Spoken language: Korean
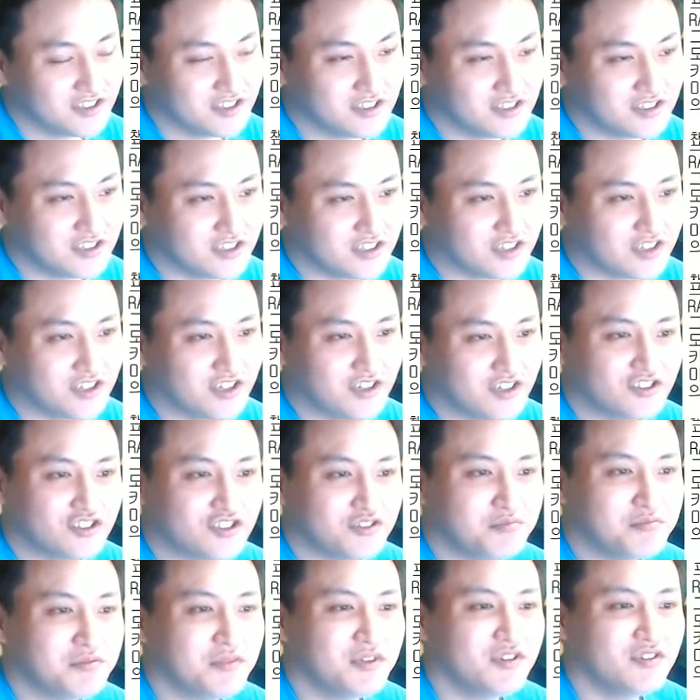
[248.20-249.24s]
이게 한
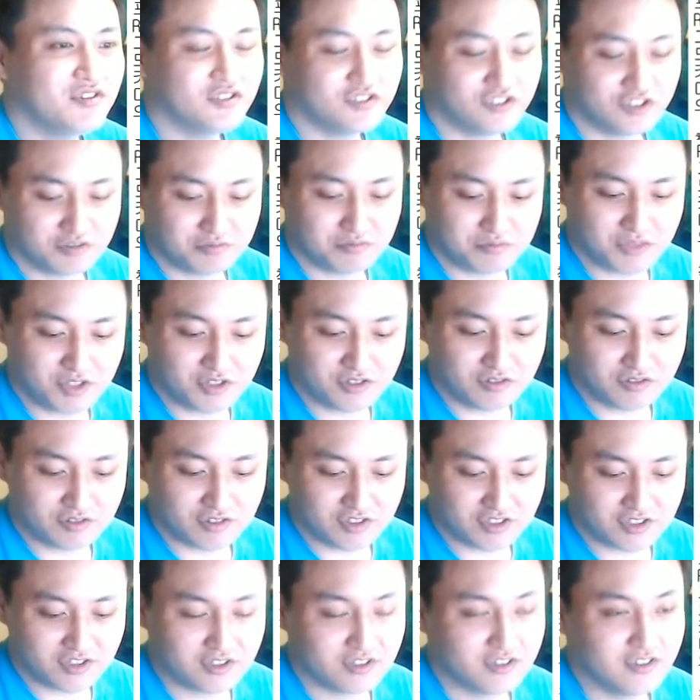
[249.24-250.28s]
10만원 하나?